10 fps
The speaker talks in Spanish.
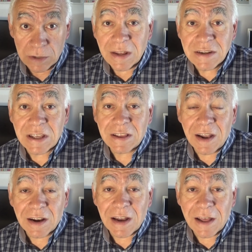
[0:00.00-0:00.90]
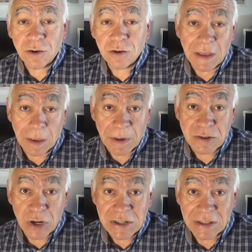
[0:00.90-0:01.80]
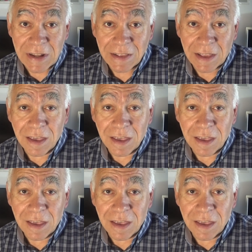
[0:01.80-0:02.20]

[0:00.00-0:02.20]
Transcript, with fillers: Tienes que tener claro de qué persona se trata